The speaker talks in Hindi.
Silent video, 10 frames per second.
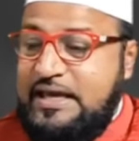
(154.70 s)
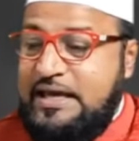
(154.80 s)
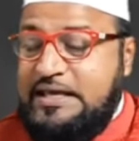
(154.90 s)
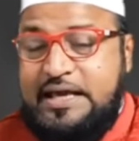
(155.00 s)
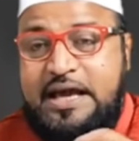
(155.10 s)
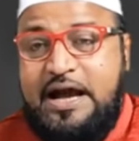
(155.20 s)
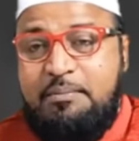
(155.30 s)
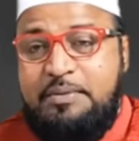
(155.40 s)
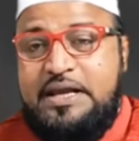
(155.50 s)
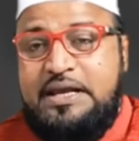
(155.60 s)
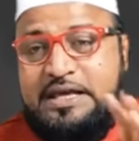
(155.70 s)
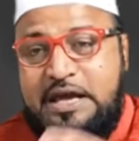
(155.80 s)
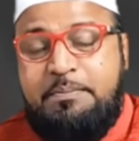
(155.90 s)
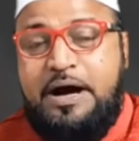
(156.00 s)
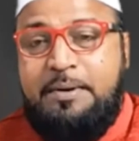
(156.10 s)
कि ये आमिल
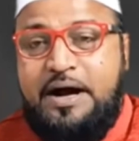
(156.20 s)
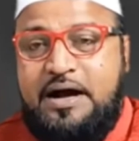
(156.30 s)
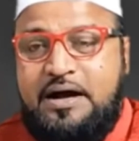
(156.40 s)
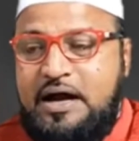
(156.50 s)
ये बाबा